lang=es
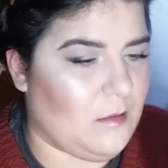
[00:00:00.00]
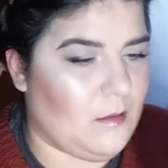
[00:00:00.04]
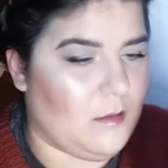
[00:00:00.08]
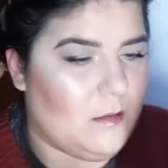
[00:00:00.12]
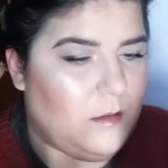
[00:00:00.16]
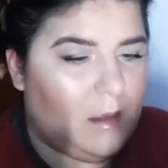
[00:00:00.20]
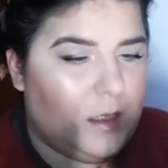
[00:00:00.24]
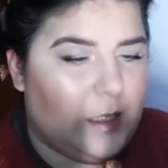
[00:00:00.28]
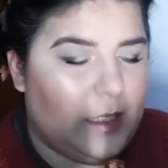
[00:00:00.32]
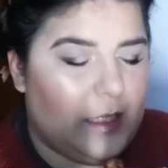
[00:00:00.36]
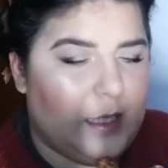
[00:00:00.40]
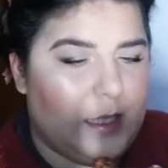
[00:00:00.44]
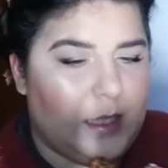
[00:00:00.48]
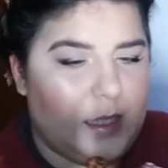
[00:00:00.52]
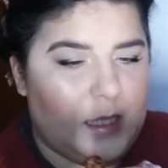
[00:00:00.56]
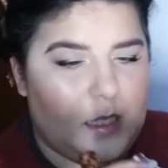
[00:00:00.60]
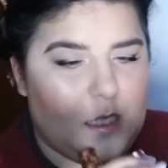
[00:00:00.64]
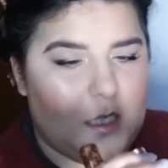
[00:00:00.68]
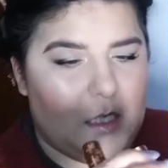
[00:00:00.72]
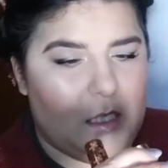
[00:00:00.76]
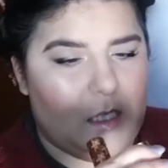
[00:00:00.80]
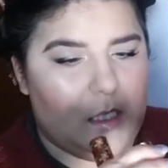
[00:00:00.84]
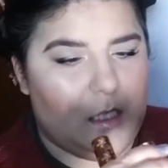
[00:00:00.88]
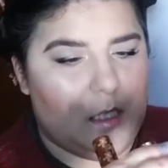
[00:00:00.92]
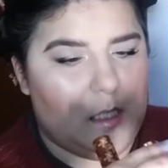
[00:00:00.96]
con
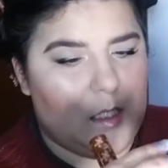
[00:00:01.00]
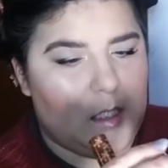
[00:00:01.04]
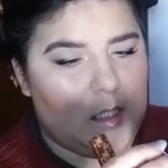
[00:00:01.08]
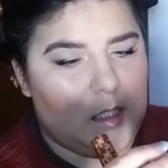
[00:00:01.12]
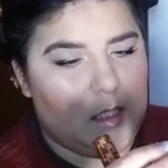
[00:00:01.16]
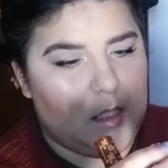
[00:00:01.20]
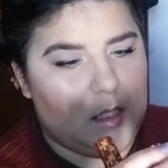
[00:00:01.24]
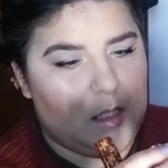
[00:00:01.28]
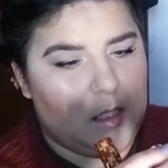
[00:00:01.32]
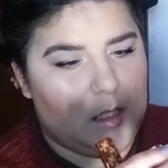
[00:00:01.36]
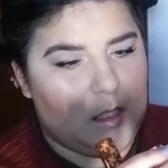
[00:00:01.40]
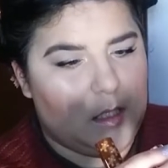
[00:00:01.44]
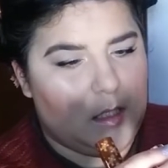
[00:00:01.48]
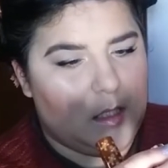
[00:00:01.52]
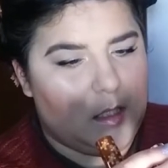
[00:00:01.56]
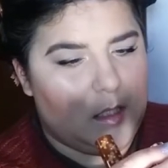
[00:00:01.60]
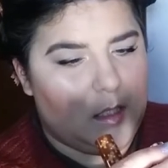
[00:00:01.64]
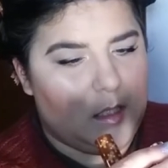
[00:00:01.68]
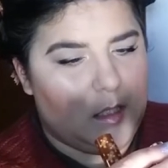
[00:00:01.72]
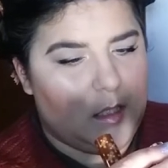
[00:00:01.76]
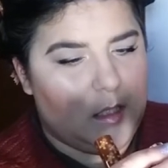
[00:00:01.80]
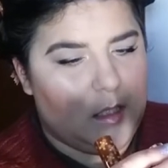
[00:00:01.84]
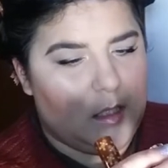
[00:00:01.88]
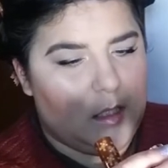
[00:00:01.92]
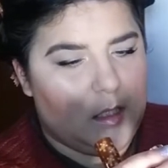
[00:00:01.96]
el
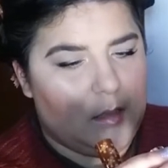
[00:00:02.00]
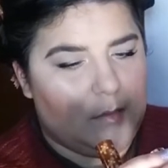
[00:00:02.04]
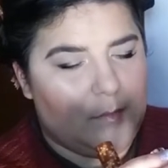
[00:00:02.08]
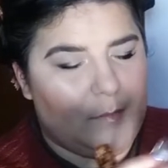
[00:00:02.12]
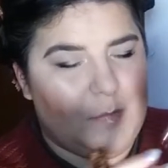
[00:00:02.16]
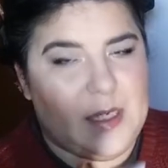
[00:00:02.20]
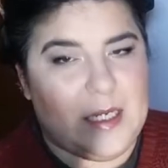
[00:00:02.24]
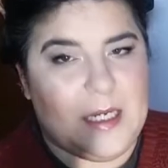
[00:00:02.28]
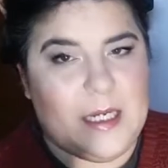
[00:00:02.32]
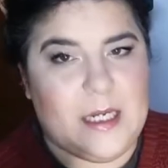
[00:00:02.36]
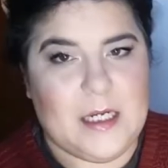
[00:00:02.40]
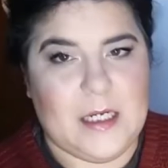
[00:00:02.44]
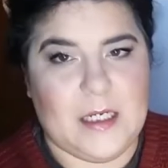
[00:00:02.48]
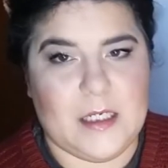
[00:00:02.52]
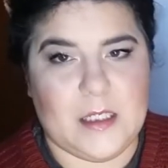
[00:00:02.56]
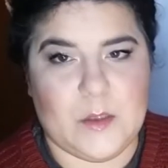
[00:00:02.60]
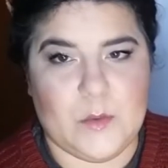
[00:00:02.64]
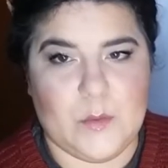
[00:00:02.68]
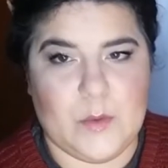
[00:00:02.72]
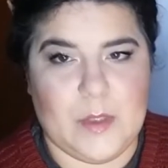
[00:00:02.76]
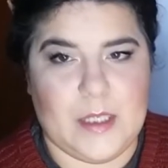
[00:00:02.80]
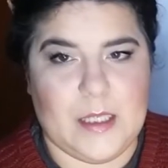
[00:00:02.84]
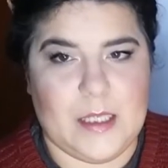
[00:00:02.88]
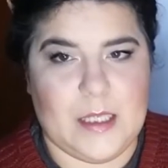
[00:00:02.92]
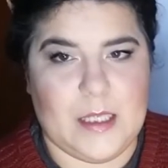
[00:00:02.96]
bikini
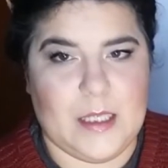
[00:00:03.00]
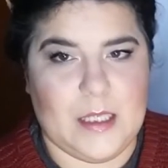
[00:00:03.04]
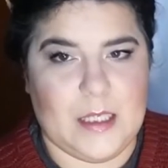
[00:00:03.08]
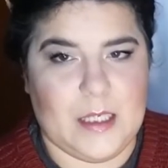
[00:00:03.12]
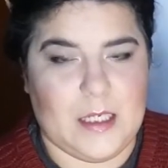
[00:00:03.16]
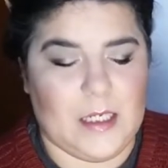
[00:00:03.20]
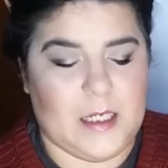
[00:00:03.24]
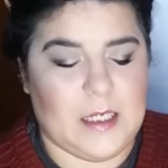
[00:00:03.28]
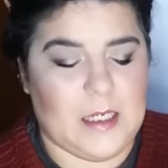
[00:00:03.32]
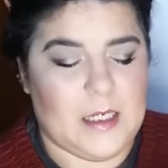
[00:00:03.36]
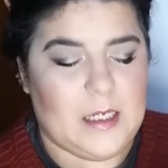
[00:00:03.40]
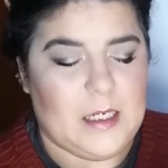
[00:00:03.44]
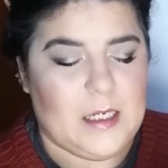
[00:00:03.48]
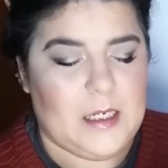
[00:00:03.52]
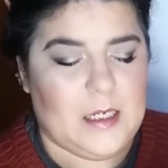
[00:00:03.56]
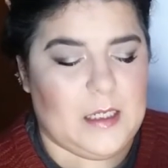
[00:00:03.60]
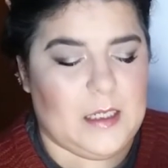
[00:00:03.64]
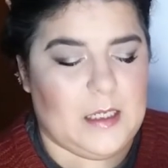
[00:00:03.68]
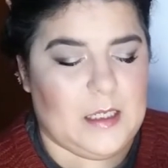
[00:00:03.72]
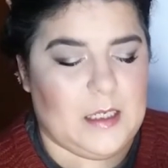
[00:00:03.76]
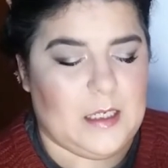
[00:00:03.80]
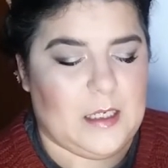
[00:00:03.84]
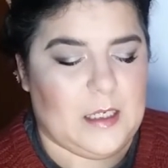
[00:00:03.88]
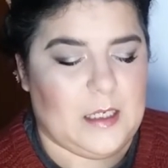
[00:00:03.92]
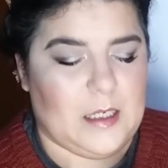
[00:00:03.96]
suede de,
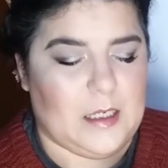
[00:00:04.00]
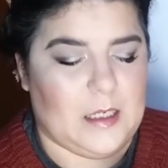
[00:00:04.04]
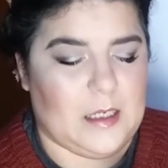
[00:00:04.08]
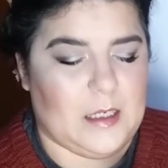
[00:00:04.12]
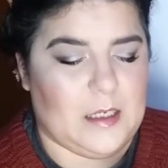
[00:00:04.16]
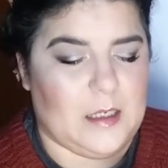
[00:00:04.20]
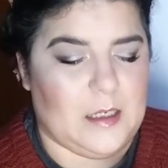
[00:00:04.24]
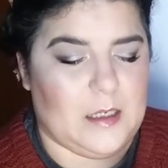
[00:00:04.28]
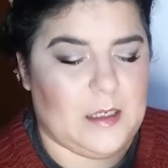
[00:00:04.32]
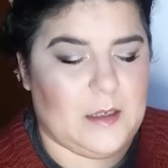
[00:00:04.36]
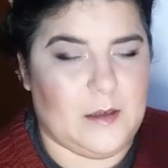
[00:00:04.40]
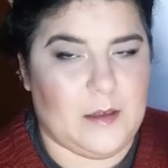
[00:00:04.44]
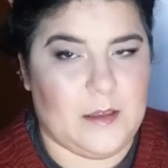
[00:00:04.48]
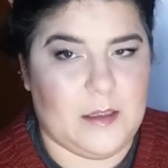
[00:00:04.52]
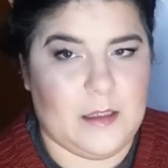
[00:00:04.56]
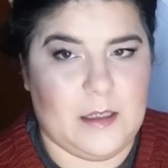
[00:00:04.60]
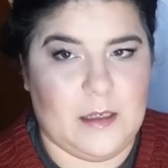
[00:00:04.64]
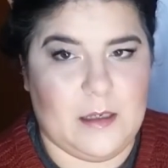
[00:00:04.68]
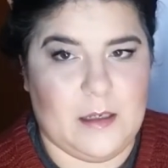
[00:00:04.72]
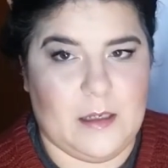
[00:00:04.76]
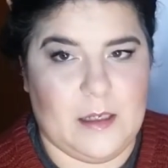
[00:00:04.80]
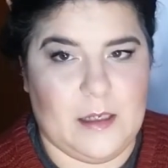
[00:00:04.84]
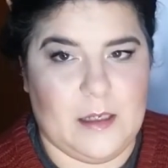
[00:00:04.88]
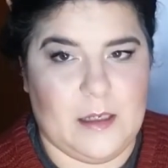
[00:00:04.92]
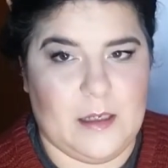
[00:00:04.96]
de,
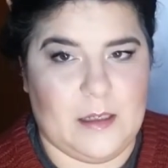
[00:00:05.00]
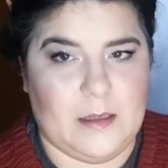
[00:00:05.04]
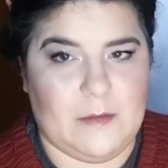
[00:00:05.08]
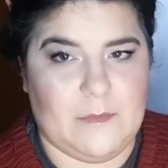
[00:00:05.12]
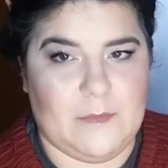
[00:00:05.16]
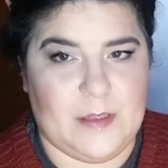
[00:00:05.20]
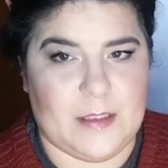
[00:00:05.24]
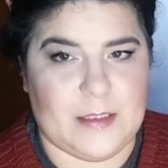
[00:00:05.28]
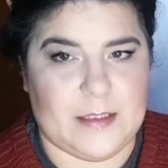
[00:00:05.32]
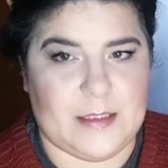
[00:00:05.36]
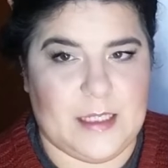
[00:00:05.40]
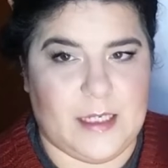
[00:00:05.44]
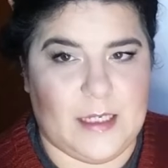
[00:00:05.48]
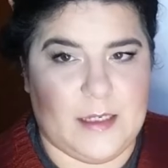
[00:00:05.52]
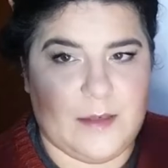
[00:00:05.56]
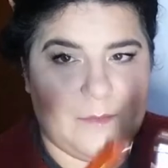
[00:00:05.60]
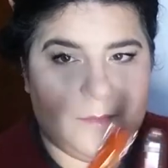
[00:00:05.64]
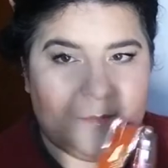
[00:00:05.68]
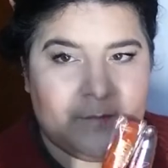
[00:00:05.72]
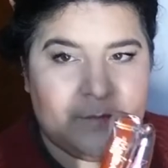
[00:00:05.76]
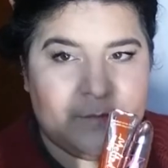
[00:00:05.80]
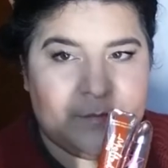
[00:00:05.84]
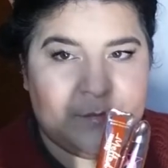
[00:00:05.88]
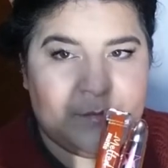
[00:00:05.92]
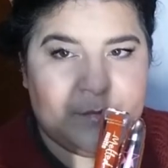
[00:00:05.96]
eh, Jeffree
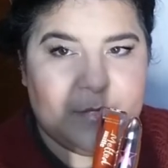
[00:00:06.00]
Star.